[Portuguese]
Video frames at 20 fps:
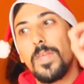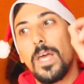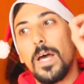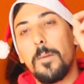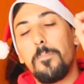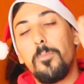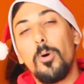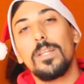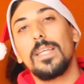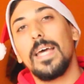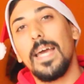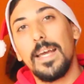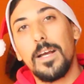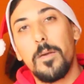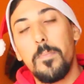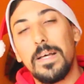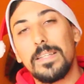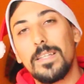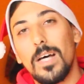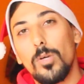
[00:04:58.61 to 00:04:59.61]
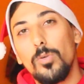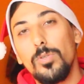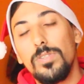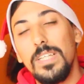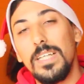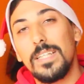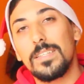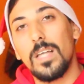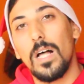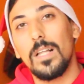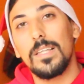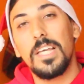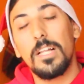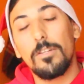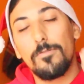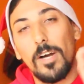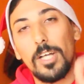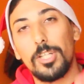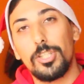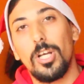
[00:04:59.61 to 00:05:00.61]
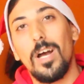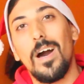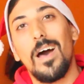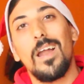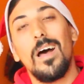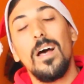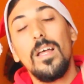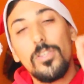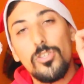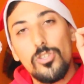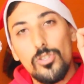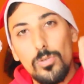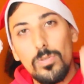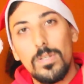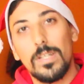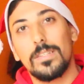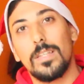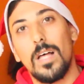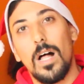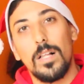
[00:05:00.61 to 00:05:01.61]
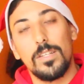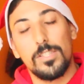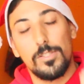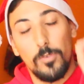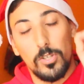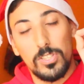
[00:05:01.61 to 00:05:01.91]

Eh, podem encomendar o TikTok e ele vai chegar antes do Natal, se